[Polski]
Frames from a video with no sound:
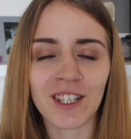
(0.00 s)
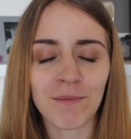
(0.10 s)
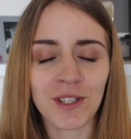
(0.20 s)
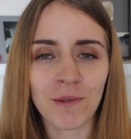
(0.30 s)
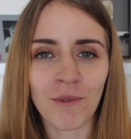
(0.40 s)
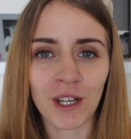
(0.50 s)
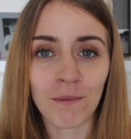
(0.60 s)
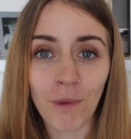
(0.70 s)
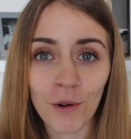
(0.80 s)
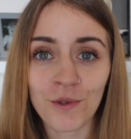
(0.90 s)
abyście
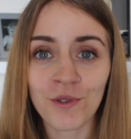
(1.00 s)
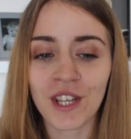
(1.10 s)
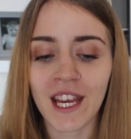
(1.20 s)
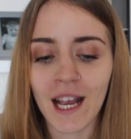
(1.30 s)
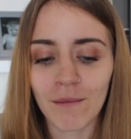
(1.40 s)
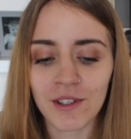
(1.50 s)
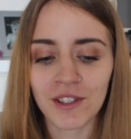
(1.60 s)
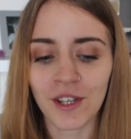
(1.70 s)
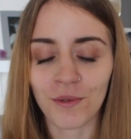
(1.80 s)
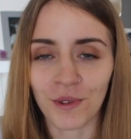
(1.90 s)
mogli poczuć się,
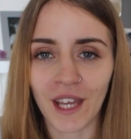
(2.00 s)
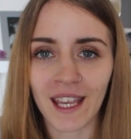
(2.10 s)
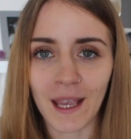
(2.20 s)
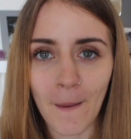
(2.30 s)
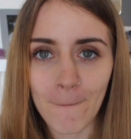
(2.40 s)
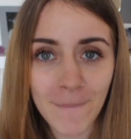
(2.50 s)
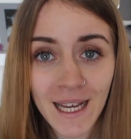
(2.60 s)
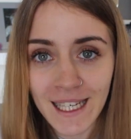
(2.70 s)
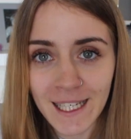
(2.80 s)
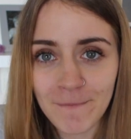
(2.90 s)
jakbyście tutaj
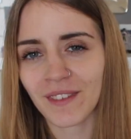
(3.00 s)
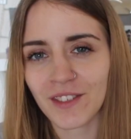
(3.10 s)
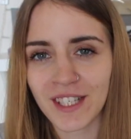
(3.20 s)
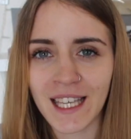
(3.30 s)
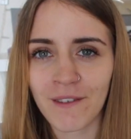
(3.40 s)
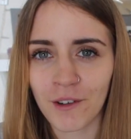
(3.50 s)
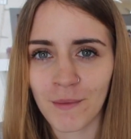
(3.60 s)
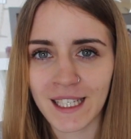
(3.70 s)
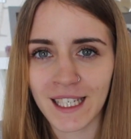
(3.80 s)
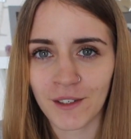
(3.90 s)
byli. Wszystkie
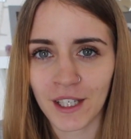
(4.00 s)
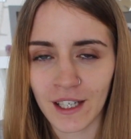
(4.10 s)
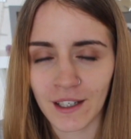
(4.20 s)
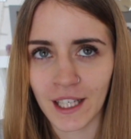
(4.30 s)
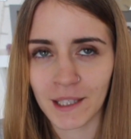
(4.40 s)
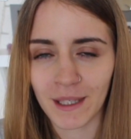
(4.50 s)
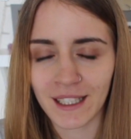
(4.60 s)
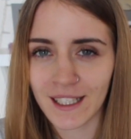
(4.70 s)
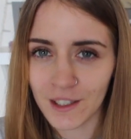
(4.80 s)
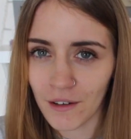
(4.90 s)
informacje na
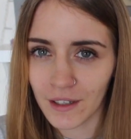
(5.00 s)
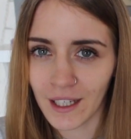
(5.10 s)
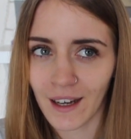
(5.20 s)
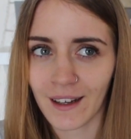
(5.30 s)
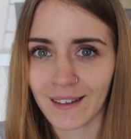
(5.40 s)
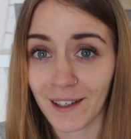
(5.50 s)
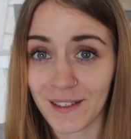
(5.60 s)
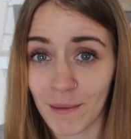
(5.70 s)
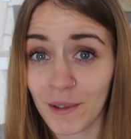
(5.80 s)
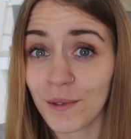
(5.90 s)
temat historii a
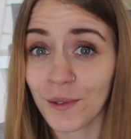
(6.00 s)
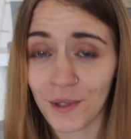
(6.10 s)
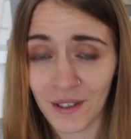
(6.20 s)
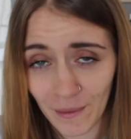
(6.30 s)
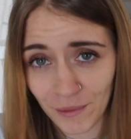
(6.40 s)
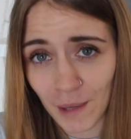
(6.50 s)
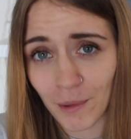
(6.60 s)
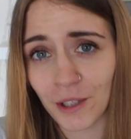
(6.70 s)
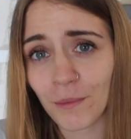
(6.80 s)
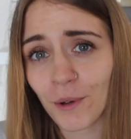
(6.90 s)
tego zabytku, które Wam tutaj
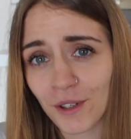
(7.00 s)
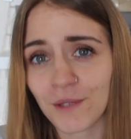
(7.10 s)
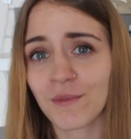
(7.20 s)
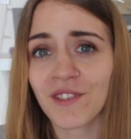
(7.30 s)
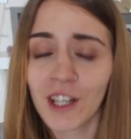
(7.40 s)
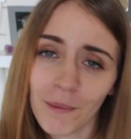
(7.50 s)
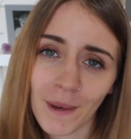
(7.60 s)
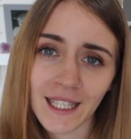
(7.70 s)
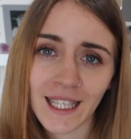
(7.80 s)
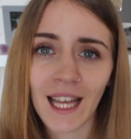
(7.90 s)
podam, pochodzą z
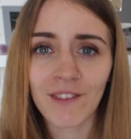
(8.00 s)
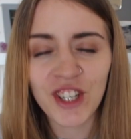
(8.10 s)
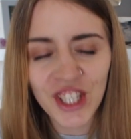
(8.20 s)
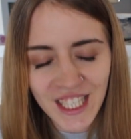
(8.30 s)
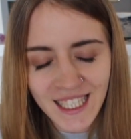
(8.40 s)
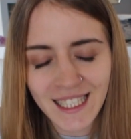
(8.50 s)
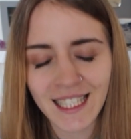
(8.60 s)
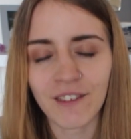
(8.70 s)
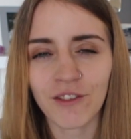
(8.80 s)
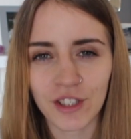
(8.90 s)
Wikipedii, a
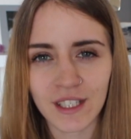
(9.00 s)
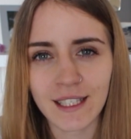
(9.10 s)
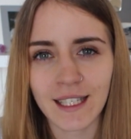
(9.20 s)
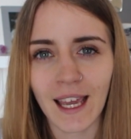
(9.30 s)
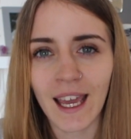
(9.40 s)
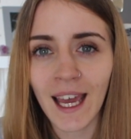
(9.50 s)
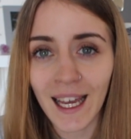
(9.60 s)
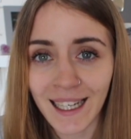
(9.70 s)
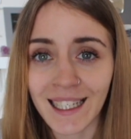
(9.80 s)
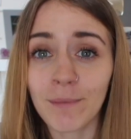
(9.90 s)
wszystkie, wszystkie
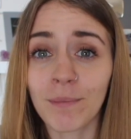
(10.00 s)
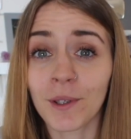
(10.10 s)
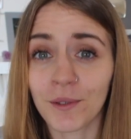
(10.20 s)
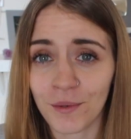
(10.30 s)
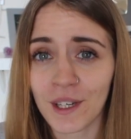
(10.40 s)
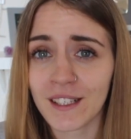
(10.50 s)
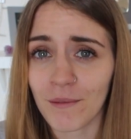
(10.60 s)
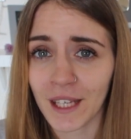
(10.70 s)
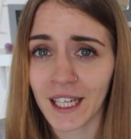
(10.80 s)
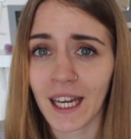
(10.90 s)
klipy, które
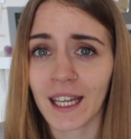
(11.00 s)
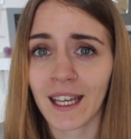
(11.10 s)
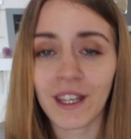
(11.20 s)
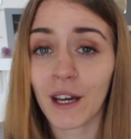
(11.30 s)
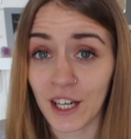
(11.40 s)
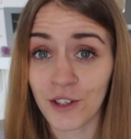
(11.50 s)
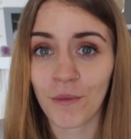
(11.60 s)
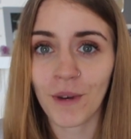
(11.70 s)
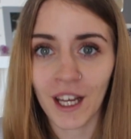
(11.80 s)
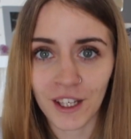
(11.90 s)
są nagrane,
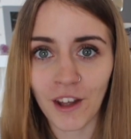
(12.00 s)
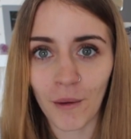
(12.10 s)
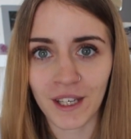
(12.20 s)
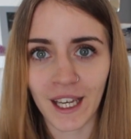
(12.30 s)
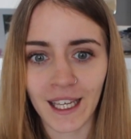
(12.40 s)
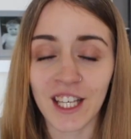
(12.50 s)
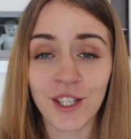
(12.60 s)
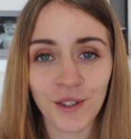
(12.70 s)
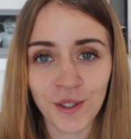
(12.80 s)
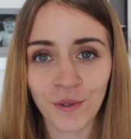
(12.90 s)
należą do mnie.
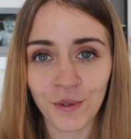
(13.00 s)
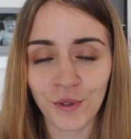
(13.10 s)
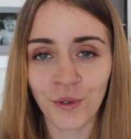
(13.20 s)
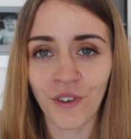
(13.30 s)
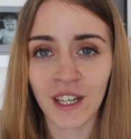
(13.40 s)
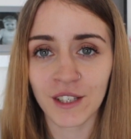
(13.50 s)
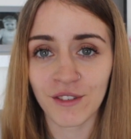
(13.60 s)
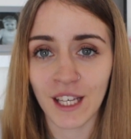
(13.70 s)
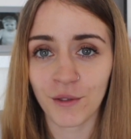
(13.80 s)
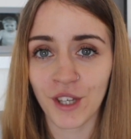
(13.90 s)
Jeśli chodzi o trufalne,
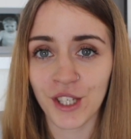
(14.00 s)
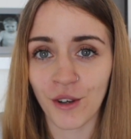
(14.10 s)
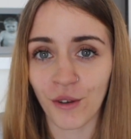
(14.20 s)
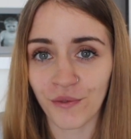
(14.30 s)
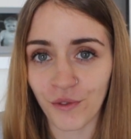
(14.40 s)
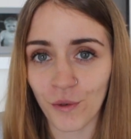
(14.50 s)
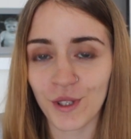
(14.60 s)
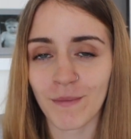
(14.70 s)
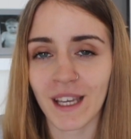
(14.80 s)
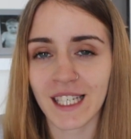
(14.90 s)
to znajduje się w
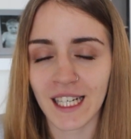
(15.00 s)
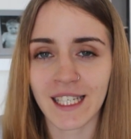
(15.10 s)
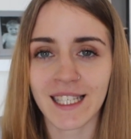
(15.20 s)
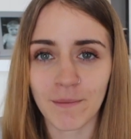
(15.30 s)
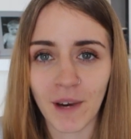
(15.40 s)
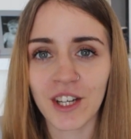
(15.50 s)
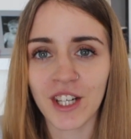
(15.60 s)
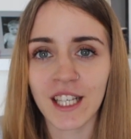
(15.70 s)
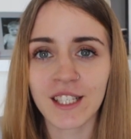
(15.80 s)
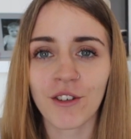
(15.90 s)
ósmej dzielnicy
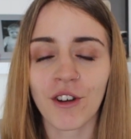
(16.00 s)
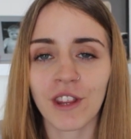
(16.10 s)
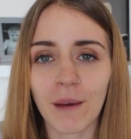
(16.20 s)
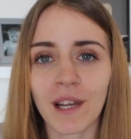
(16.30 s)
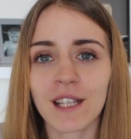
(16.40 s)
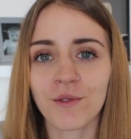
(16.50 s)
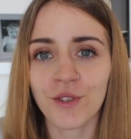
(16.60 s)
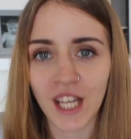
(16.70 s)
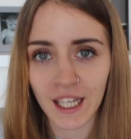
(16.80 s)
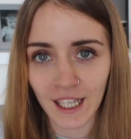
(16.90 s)
Paryża i stoi na placu
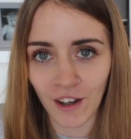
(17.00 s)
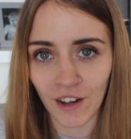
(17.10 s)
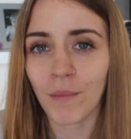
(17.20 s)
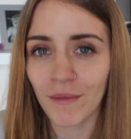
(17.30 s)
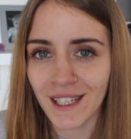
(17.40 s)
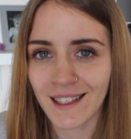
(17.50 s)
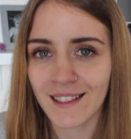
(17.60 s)
Charles de Gaulle. Pomnik